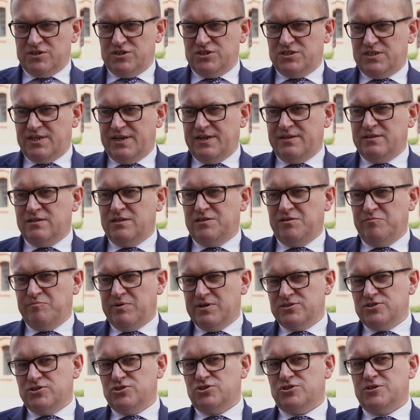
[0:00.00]
jakieś trendy, tym
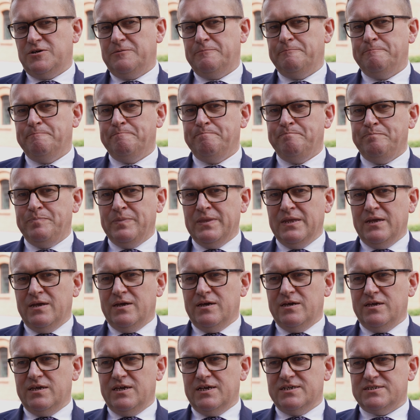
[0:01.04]
bardziej, że
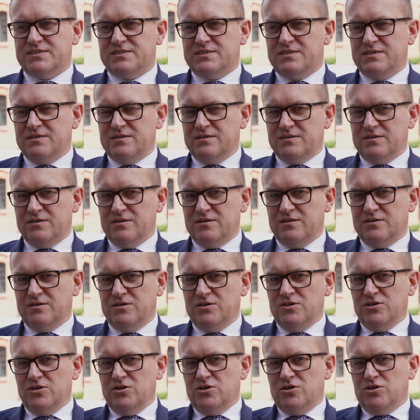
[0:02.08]
jest
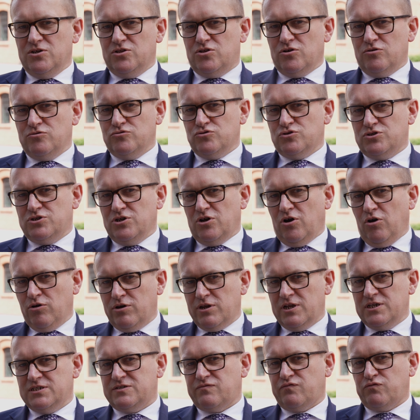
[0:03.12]
to już
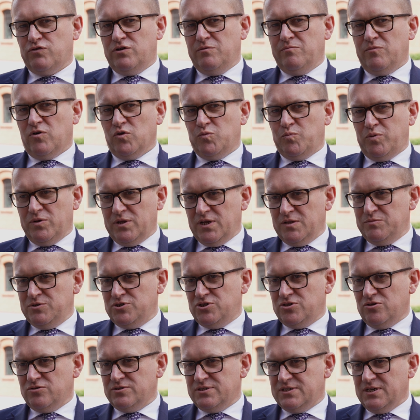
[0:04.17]
okres, w którym od ponad
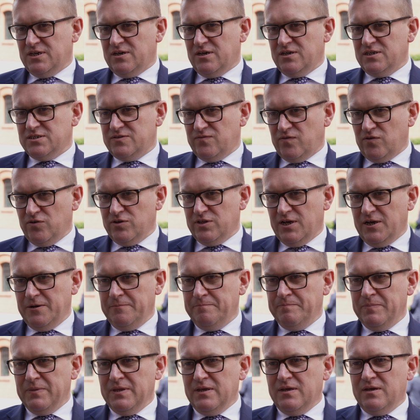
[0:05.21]
miesiąca jest wojna.